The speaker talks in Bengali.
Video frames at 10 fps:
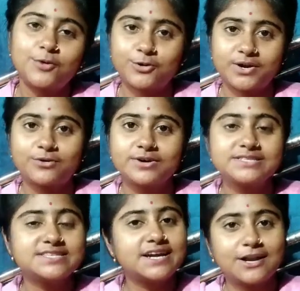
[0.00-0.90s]
পরোটা
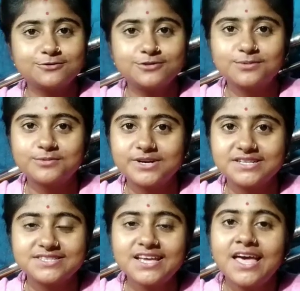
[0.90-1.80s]
করেছি আর আলুর দম
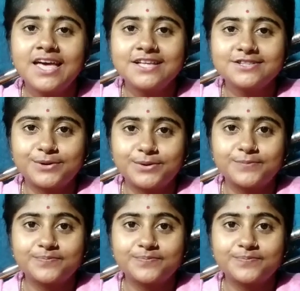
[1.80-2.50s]
করেছি তো